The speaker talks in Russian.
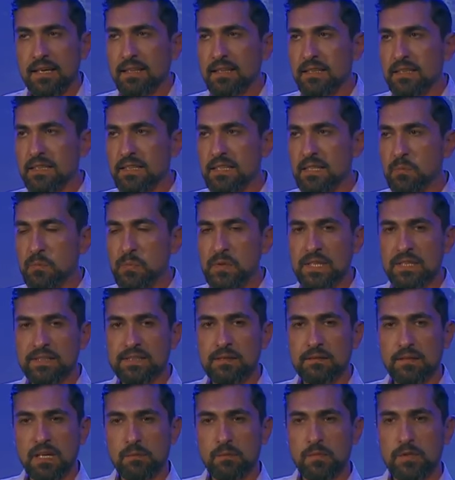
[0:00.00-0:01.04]
И перед
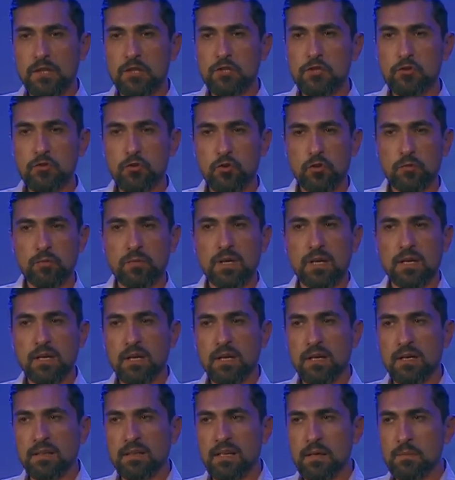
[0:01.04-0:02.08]
тем, как мы начнем
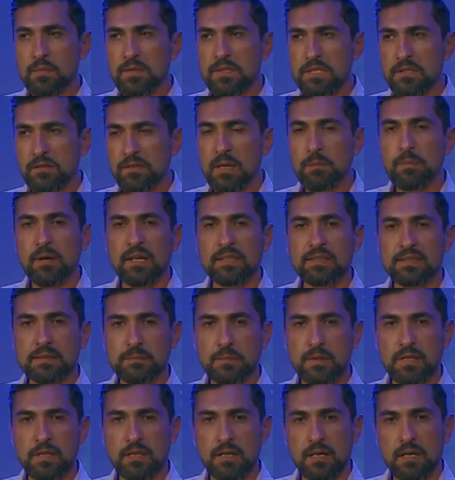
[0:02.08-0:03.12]
э, комментировать, я бы хотел
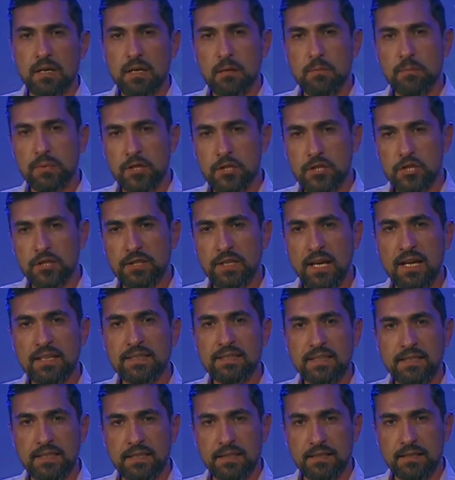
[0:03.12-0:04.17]
бы э,
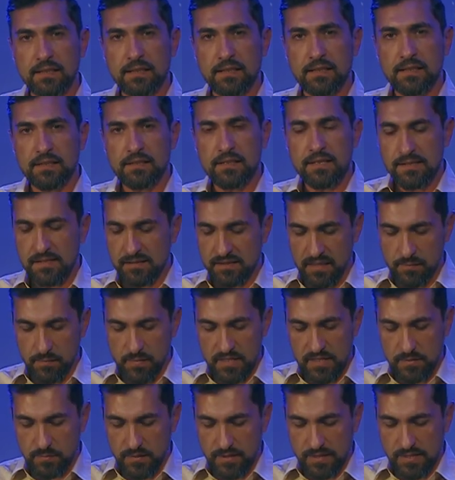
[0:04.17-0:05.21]
прочитать э, несколько
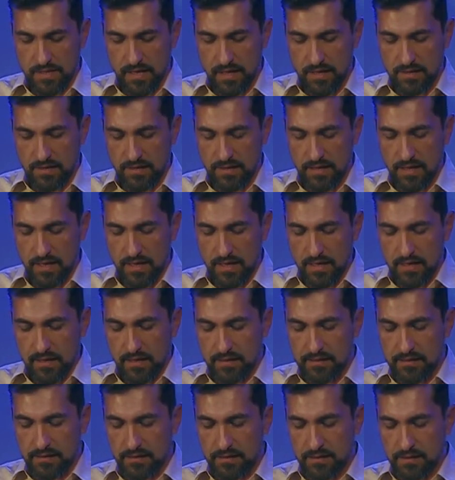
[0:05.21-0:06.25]
мест Писаний.
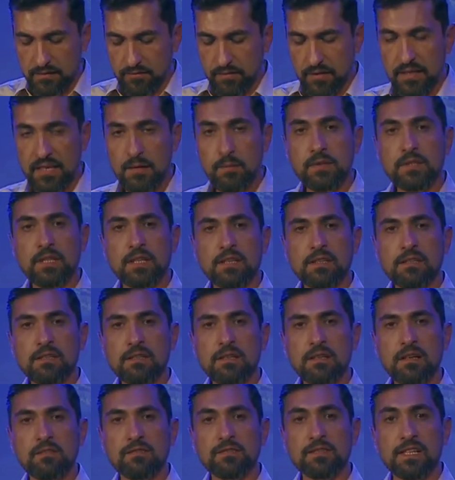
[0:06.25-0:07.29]
Книга «Дворим» — это
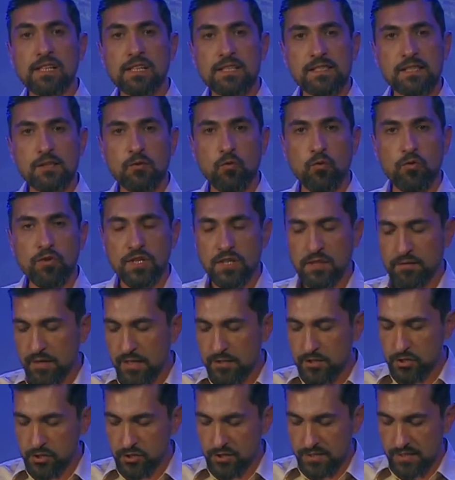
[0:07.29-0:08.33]
книга Второзакония,
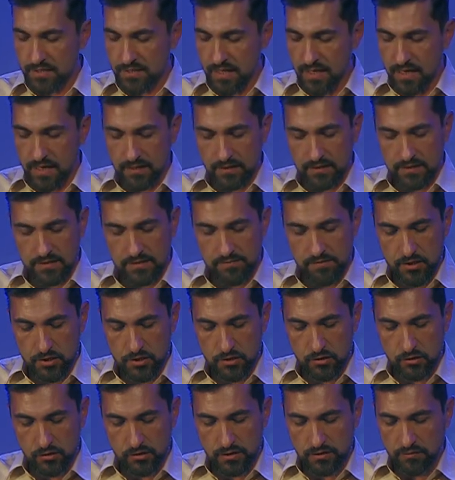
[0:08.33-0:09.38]
26, с
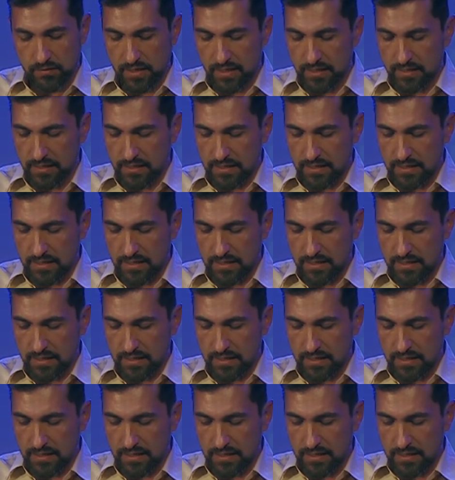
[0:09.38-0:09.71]
26 главы.